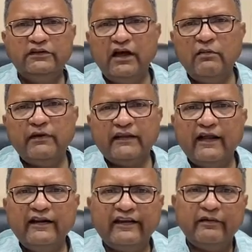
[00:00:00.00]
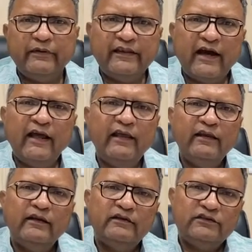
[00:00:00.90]
यह बताने के बजाय
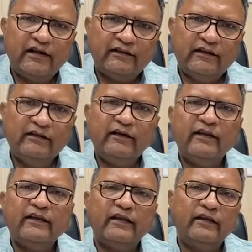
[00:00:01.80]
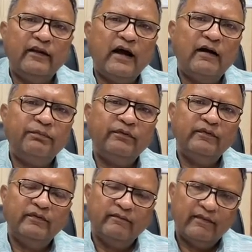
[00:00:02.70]
छत्तीसगढ़ के खिलाफ
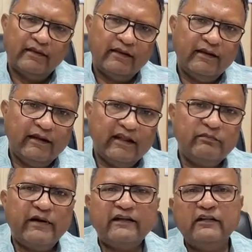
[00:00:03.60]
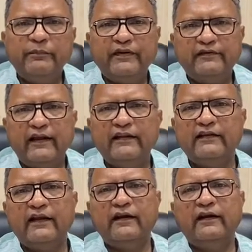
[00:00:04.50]
गलत बातें
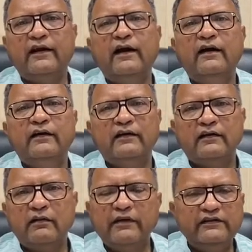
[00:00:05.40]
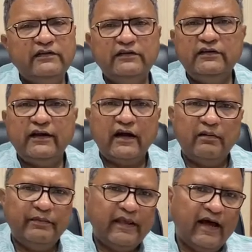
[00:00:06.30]
प्रचारित करने का रमन सिंह जी का
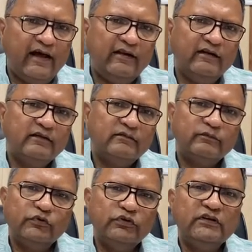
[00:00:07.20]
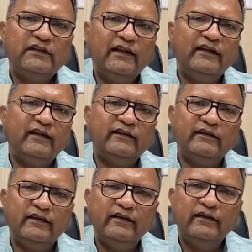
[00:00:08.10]
अभियान पूरी तरीके
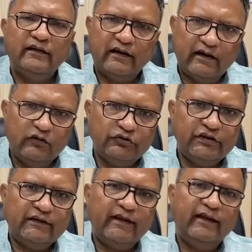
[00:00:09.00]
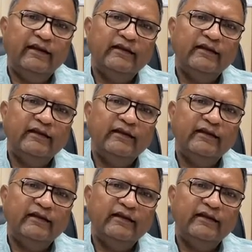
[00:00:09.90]
से अनुचित है